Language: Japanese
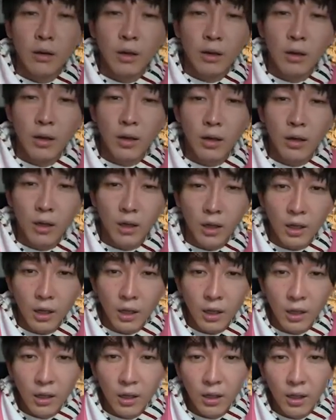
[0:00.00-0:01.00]

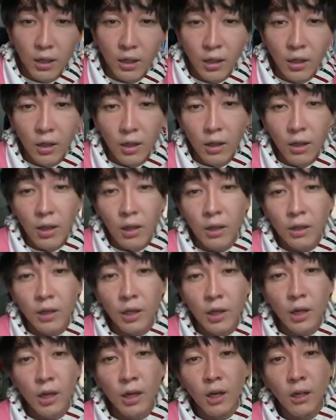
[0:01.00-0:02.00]
うん。
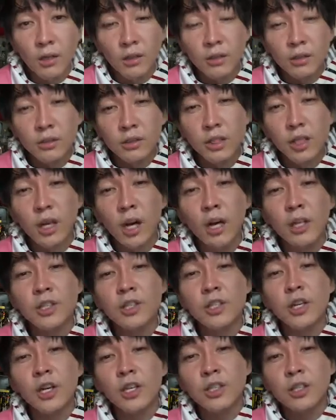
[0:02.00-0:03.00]
な、って感
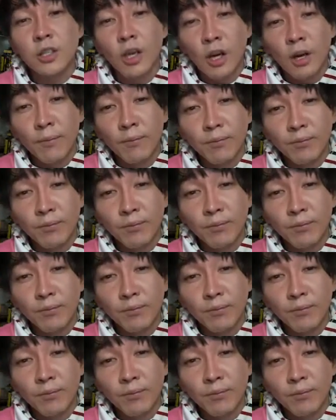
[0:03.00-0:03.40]
じがした。